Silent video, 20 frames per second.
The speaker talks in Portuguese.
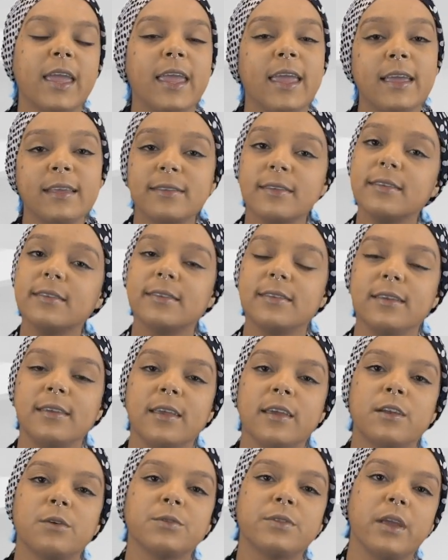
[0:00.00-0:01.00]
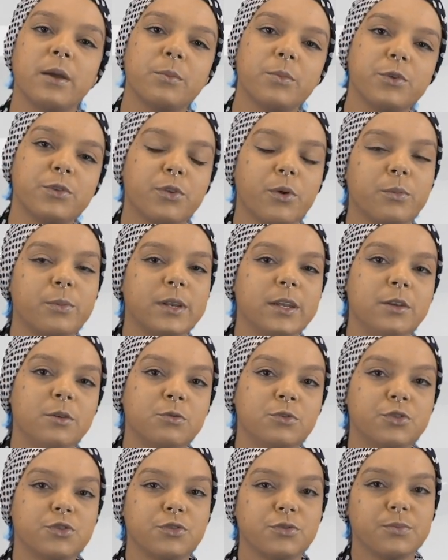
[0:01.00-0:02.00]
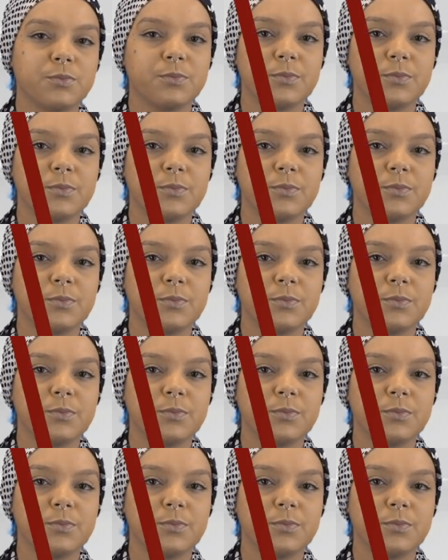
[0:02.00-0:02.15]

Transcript: Esses sim eram tempos sombrios.